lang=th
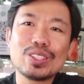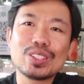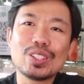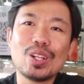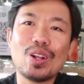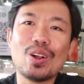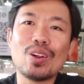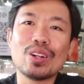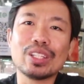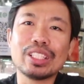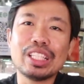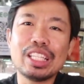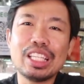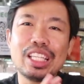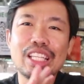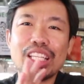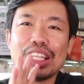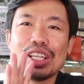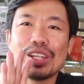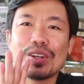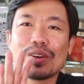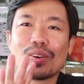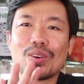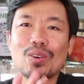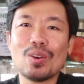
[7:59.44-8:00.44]
นลูกซองที่
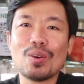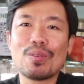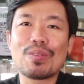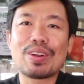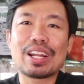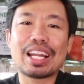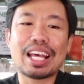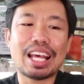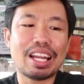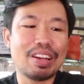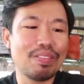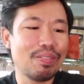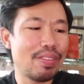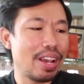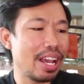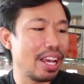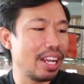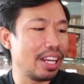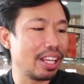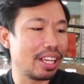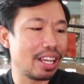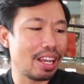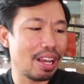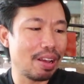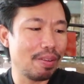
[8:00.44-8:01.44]
ครบครันมา
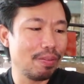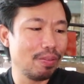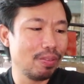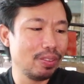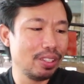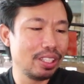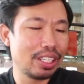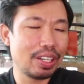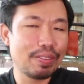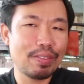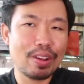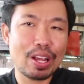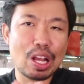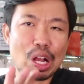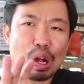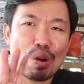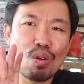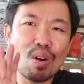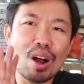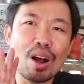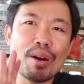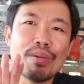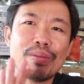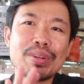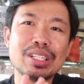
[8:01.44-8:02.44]
กนะครับเรียกได้ว่า
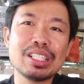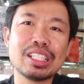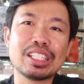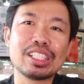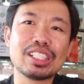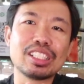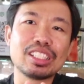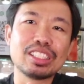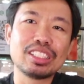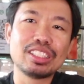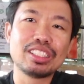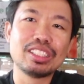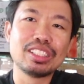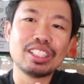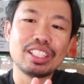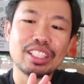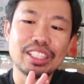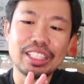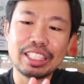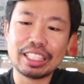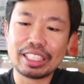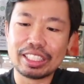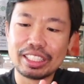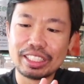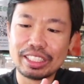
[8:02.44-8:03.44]
ความอึด
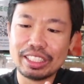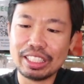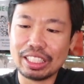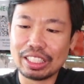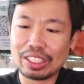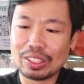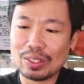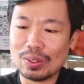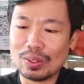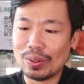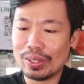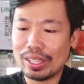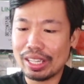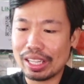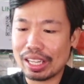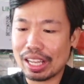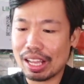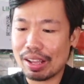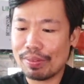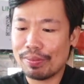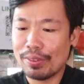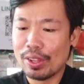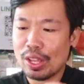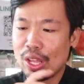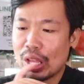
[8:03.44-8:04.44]
อึดถึทนนะ
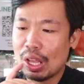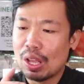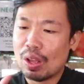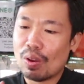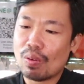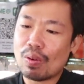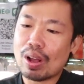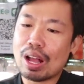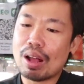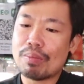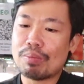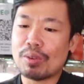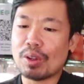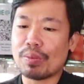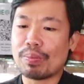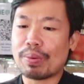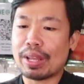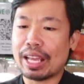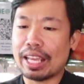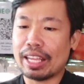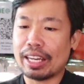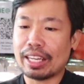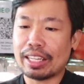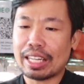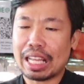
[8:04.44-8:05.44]
ครับความปลอด
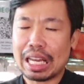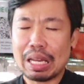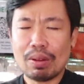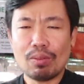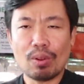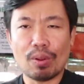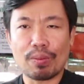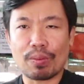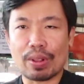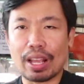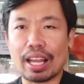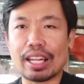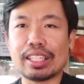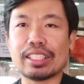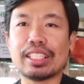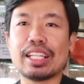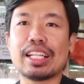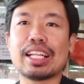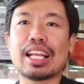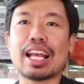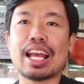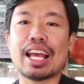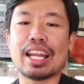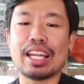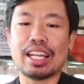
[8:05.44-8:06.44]
ภัยทางด้านระบบการ
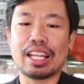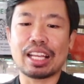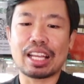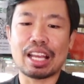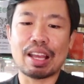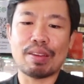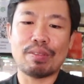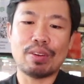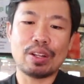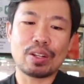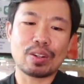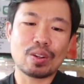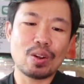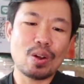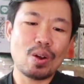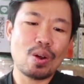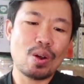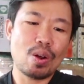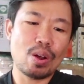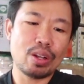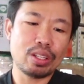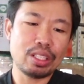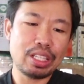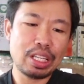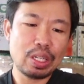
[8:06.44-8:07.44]
ใช้งานนะครับ แล้วก็
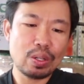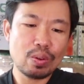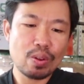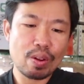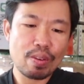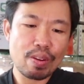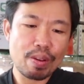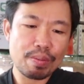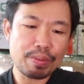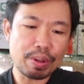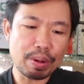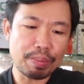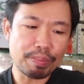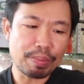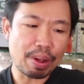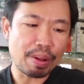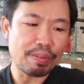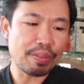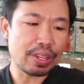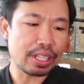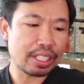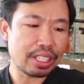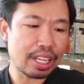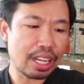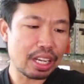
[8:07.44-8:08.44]
ยิ่งด้วยว่าเป็น
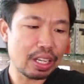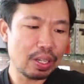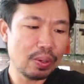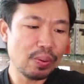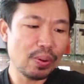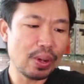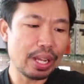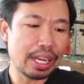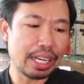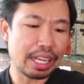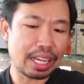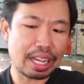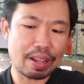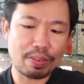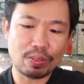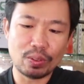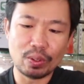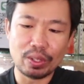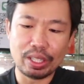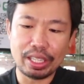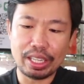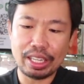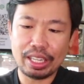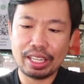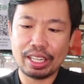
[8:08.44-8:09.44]
ปั๊มแอคชั่นด้วยนะครับ
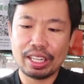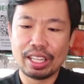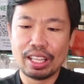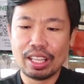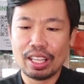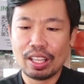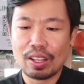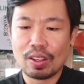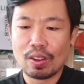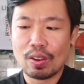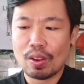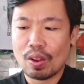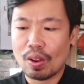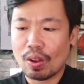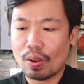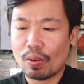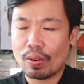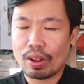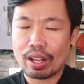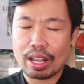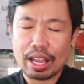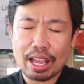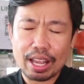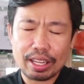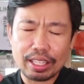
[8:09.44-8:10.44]
ตัวนี้
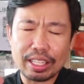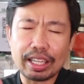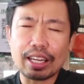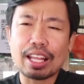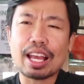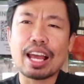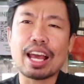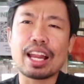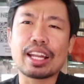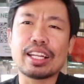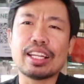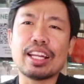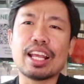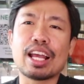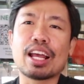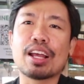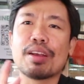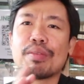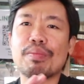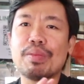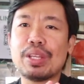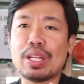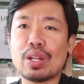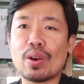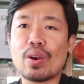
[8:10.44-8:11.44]
การติดขาดเนี่ย
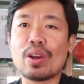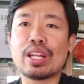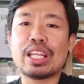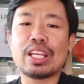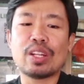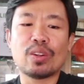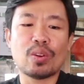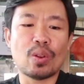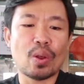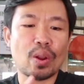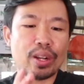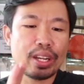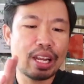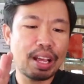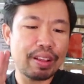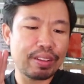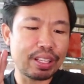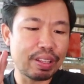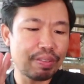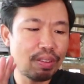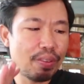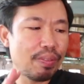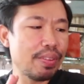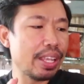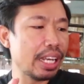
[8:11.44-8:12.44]
มีน้อยแน่นอนแทบ
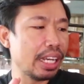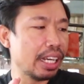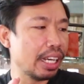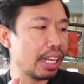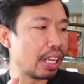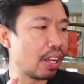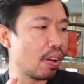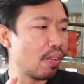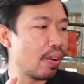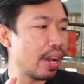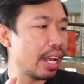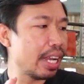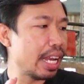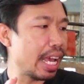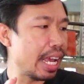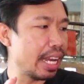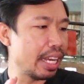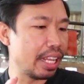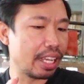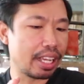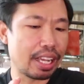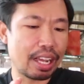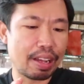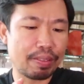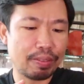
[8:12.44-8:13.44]
จะไม่มีเลยก็ว่าได้
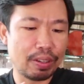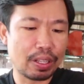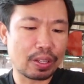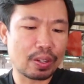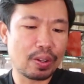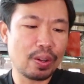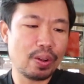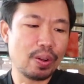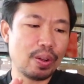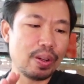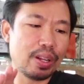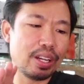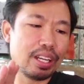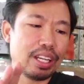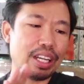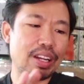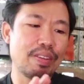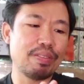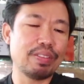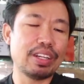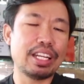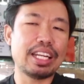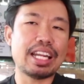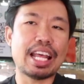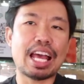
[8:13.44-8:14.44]
นะครับ แล้วก็
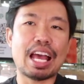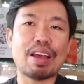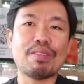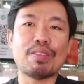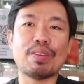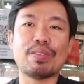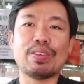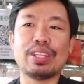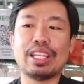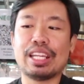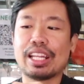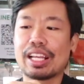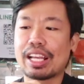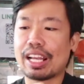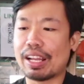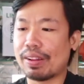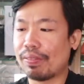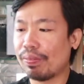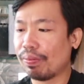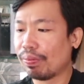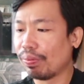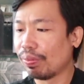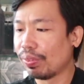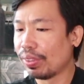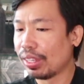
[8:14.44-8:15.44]
ลำนานๆแบบนี้นะค
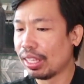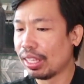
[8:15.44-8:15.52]
รับ